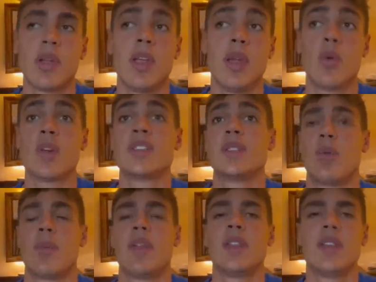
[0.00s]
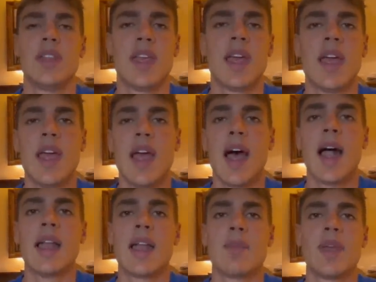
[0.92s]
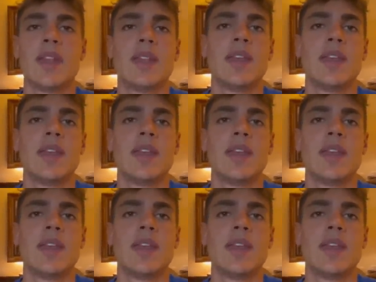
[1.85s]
in, questi momenti di allenamenti